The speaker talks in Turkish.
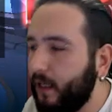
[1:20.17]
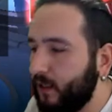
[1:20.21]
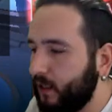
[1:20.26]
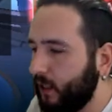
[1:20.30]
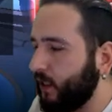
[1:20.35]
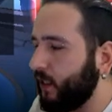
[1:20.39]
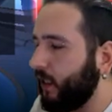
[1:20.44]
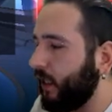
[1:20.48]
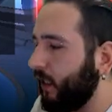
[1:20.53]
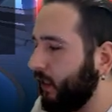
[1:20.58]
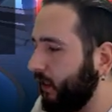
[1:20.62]

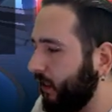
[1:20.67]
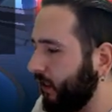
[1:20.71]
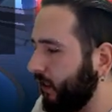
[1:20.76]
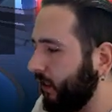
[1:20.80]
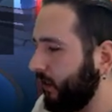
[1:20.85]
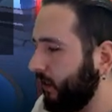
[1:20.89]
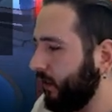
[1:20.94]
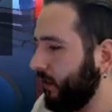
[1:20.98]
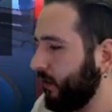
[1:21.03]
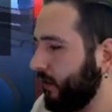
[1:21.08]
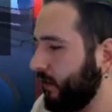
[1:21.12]

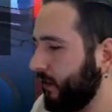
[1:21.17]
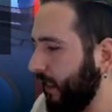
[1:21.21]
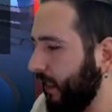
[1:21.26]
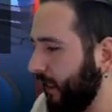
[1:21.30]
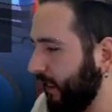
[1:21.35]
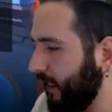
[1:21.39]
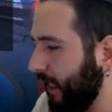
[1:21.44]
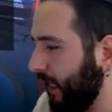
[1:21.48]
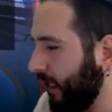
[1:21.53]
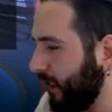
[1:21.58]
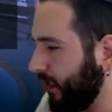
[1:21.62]
zekalıya
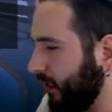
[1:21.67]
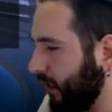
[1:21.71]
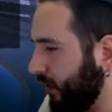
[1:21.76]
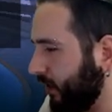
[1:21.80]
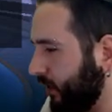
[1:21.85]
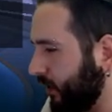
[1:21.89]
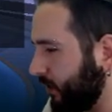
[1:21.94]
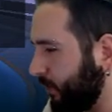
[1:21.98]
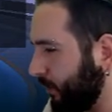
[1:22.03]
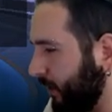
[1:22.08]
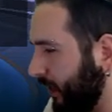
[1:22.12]
denk geldik.
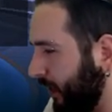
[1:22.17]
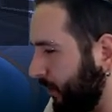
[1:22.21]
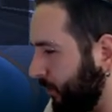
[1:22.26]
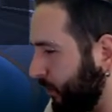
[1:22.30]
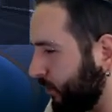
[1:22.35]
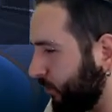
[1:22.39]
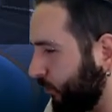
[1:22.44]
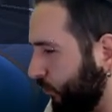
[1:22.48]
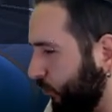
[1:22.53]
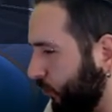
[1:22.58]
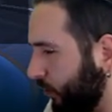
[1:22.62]
İsmi
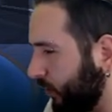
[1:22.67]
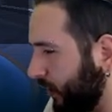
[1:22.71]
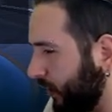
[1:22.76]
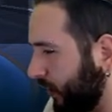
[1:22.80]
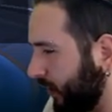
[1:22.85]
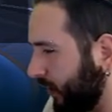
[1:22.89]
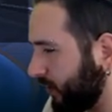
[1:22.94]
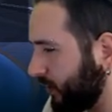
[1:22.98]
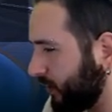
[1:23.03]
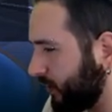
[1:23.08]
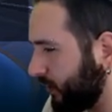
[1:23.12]
neymiş?
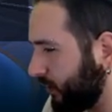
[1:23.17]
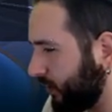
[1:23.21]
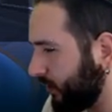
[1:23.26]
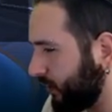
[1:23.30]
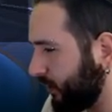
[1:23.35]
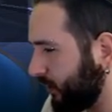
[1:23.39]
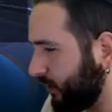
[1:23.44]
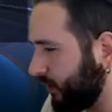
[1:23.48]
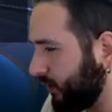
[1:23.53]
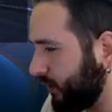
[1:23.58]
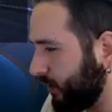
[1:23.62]
vulneras
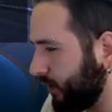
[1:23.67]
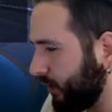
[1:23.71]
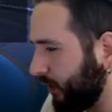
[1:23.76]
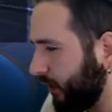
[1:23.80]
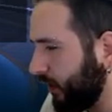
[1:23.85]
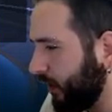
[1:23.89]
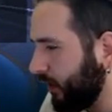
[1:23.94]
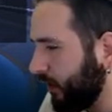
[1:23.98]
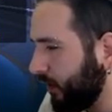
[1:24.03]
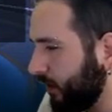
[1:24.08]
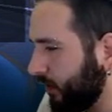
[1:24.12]

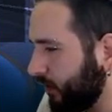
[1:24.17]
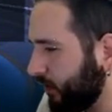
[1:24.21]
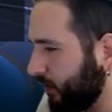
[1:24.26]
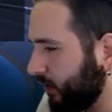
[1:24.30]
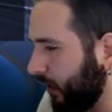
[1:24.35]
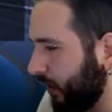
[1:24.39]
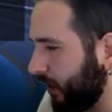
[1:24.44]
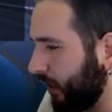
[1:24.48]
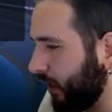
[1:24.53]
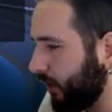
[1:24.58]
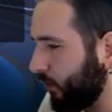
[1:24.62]

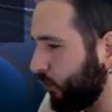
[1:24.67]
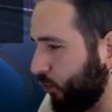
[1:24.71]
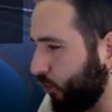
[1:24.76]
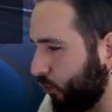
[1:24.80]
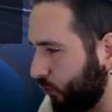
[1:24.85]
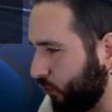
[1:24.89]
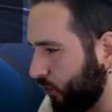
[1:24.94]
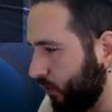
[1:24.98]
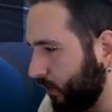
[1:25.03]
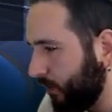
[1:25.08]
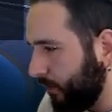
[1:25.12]
Sanentur.